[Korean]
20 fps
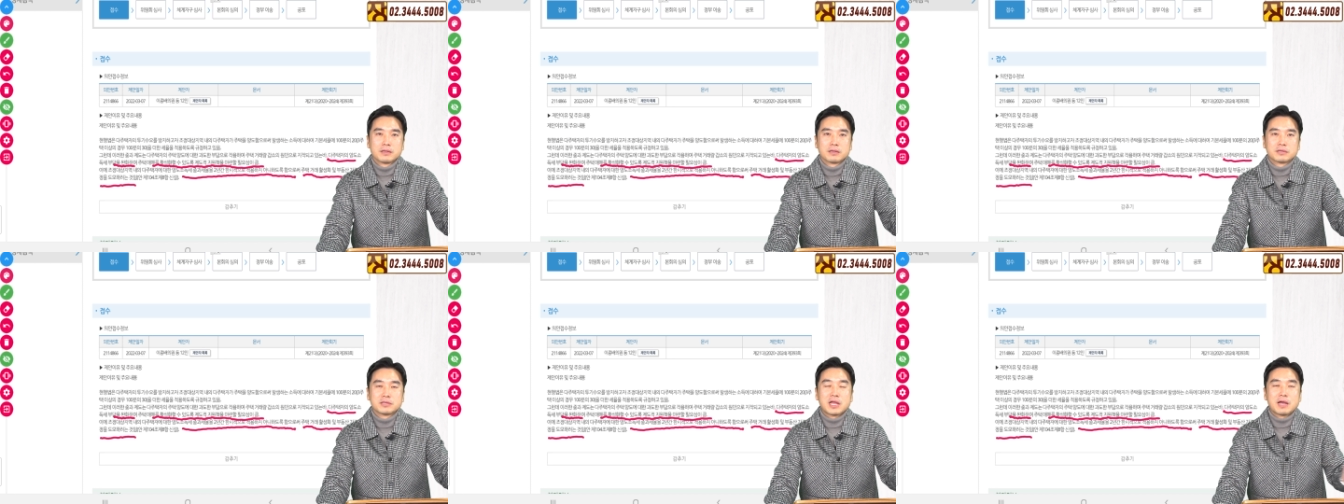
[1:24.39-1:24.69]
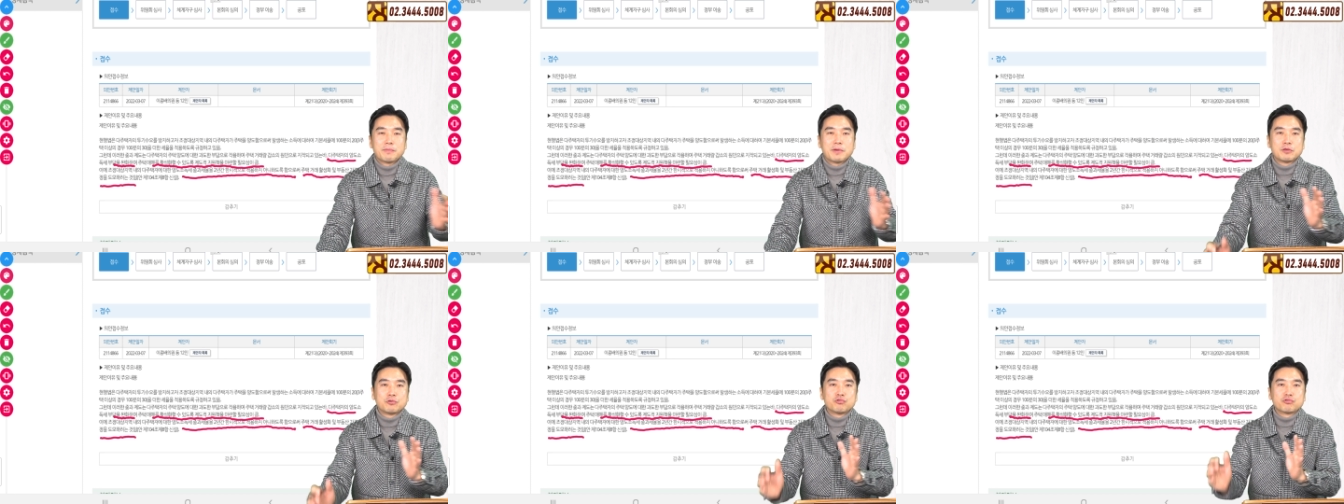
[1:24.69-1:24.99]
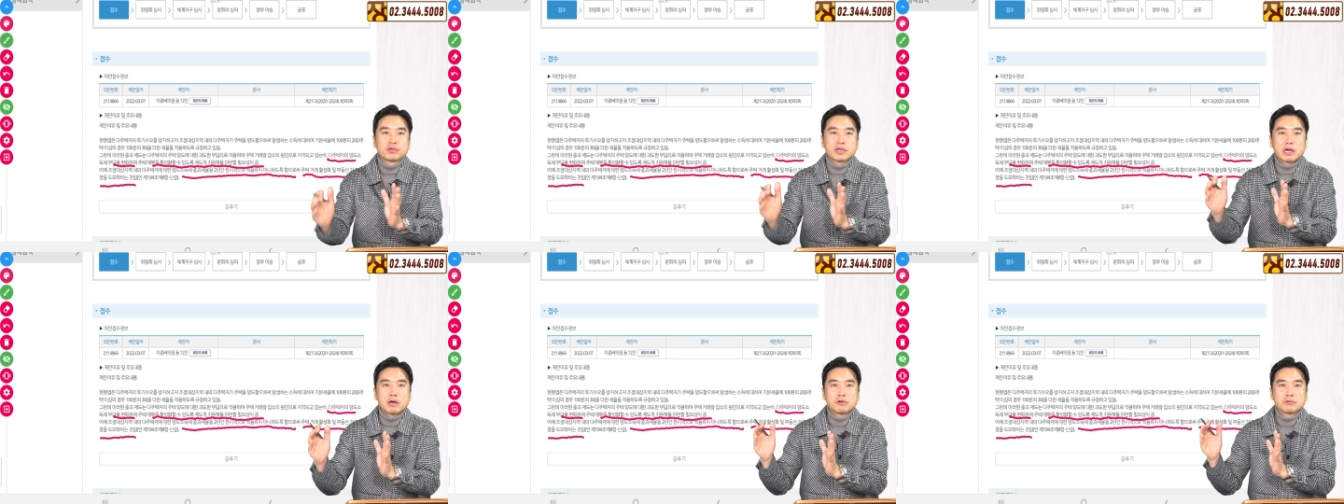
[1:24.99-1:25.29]
그 다음에
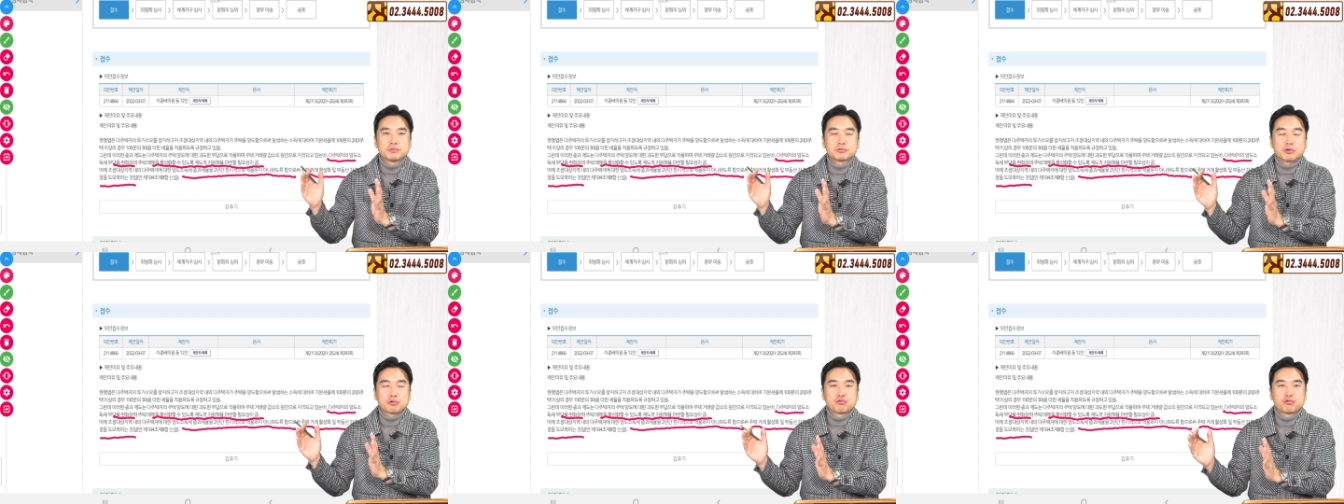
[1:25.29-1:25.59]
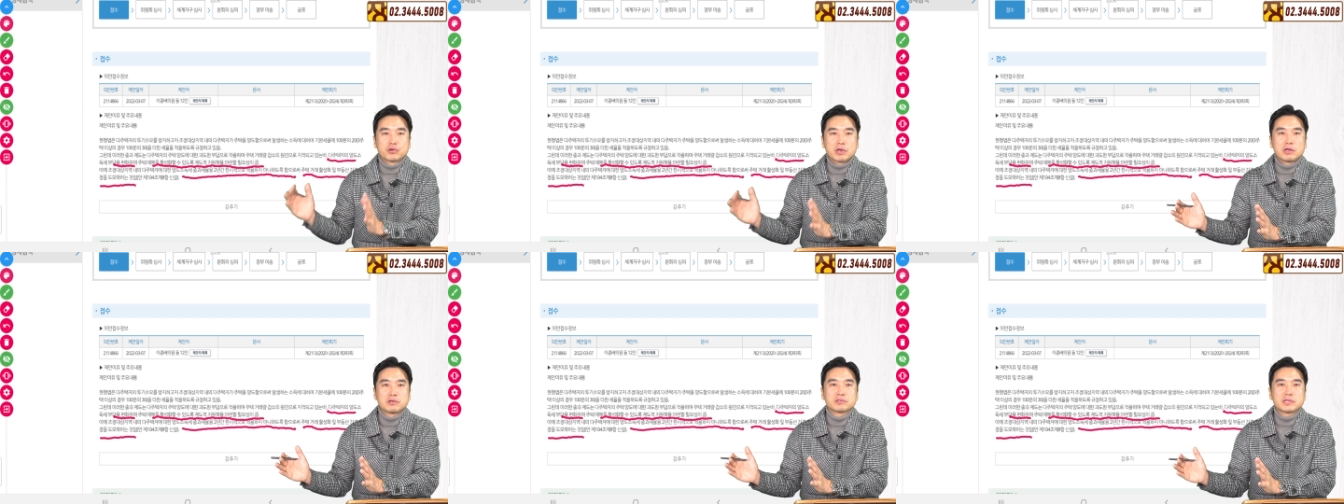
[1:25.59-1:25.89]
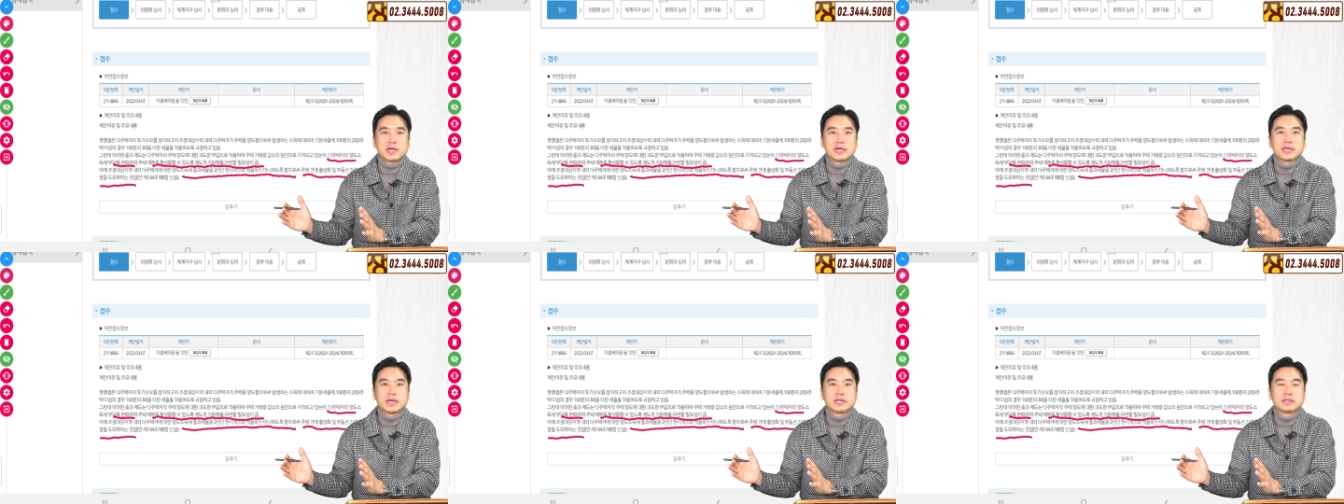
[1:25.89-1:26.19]
6개월부터 9개월
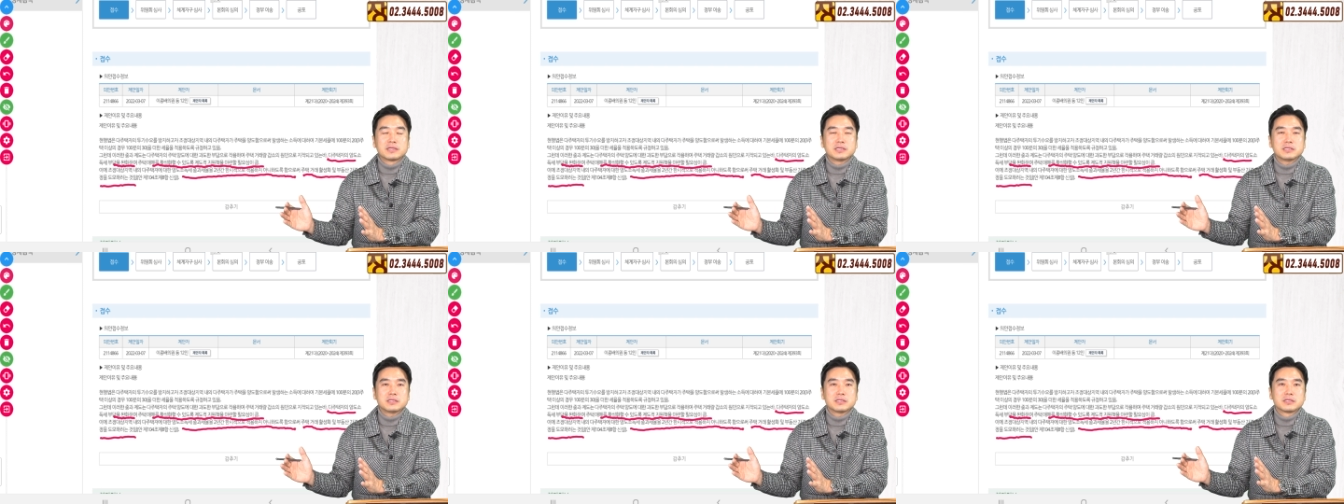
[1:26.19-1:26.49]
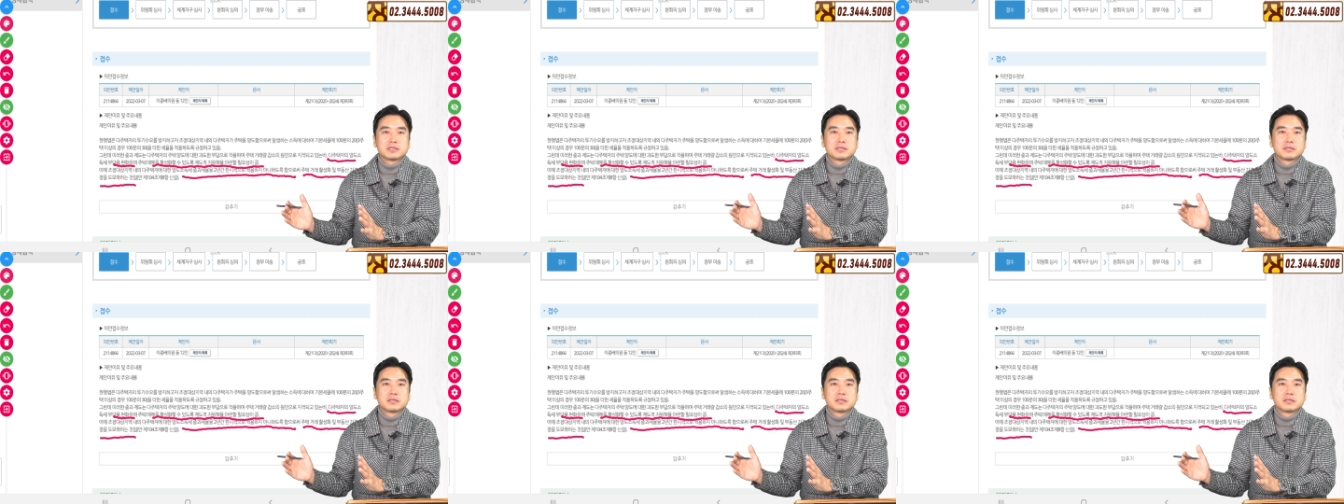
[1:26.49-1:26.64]
사이에는